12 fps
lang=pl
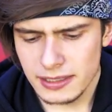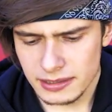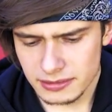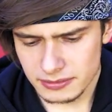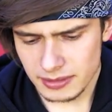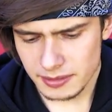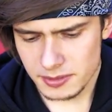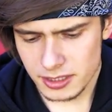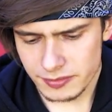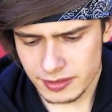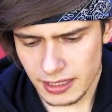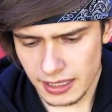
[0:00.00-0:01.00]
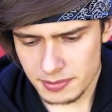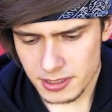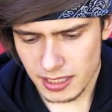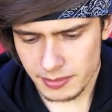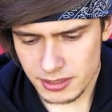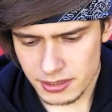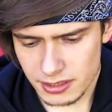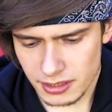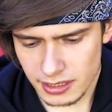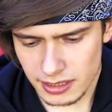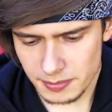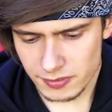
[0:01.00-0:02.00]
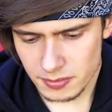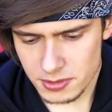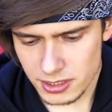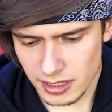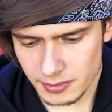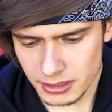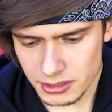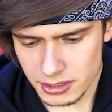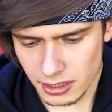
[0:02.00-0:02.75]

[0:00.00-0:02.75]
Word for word: E, tak mi się wydaje przynajmniej, że się gra na pewno przyjemniej niż